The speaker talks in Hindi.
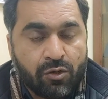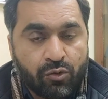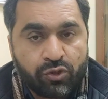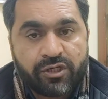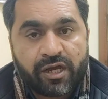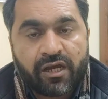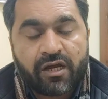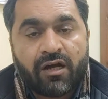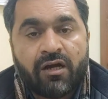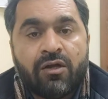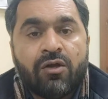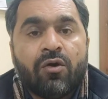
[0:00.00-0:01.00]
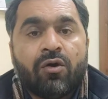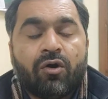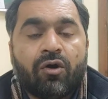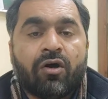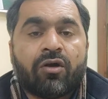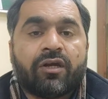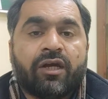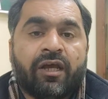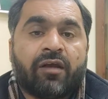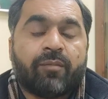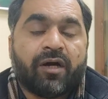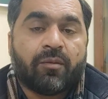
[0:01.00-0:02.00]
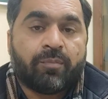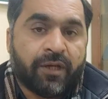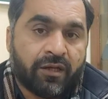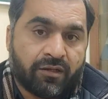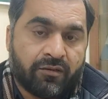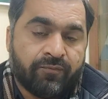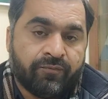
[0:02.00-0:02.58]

हो जाएगा और एक बार फिर